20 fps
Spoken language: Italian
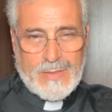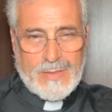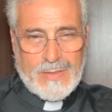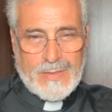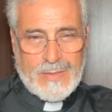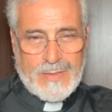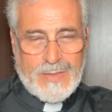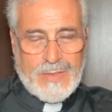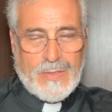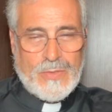
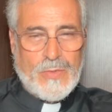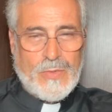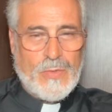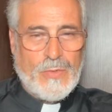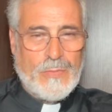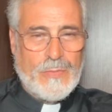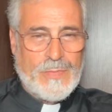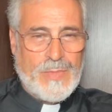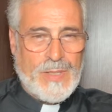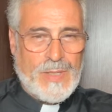si
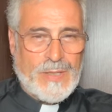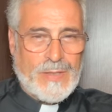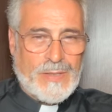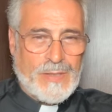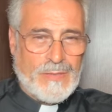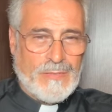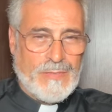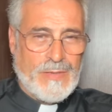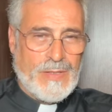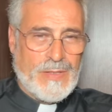compie
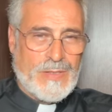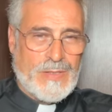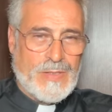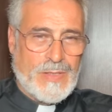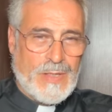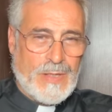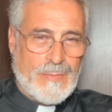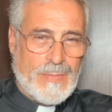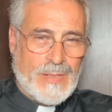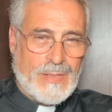attraverso
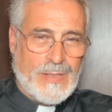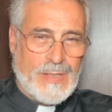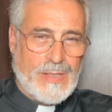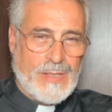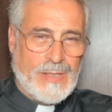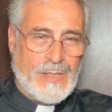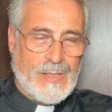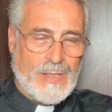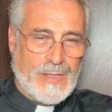la materia